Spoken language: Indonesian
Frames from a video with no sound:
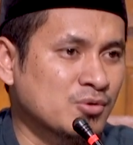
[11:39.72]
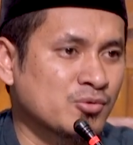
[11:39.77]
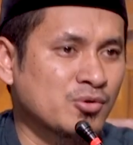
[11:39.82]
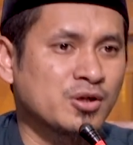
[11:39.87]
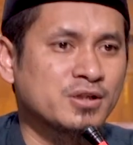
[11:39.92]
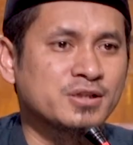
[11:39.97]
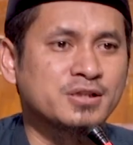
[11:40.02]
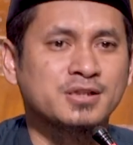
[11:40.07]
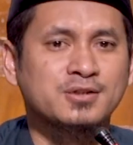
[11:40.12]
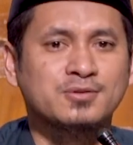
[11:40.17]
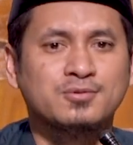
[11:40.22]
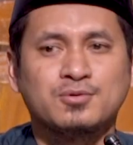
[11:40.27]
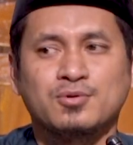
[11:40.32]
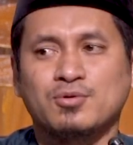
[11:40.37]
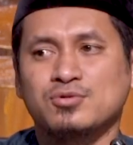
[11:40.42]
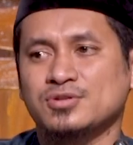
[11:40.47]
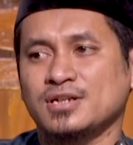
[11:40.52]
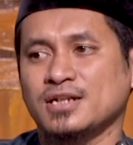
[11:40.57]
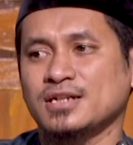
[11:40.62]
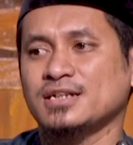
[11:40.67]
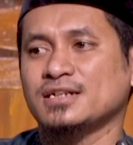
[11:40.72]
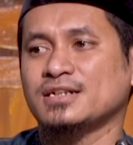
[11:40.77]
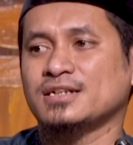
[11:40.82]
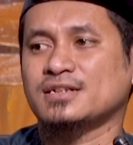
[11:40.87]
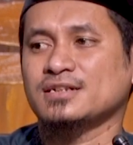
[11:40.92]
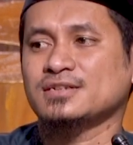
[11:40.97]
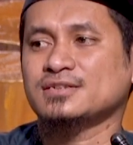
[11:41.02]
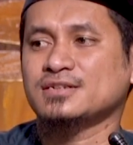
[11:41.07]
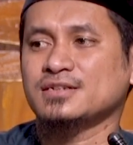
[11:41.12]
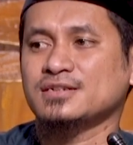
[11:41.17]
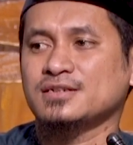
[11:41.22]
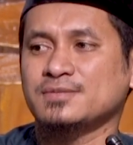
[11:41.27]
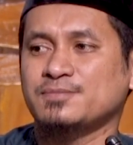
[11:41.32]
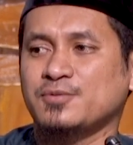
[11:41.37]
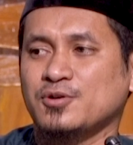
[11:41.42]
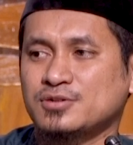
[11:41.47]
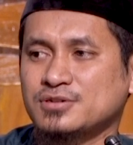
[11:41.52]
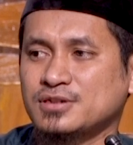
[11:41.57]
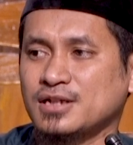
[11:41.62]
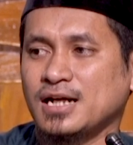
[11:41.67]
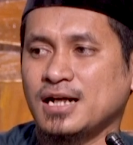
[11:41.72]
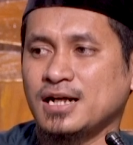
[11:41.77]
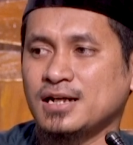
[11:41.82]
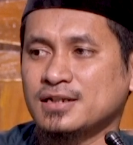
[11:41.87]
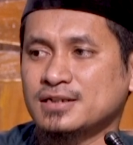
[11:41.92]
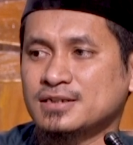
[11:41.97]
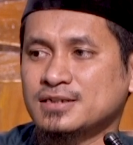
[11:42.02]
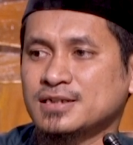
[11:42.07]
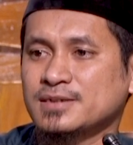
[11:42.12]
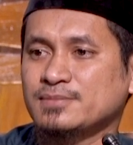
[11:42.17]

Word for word: Wah ini ruko saya dikencingi bocah.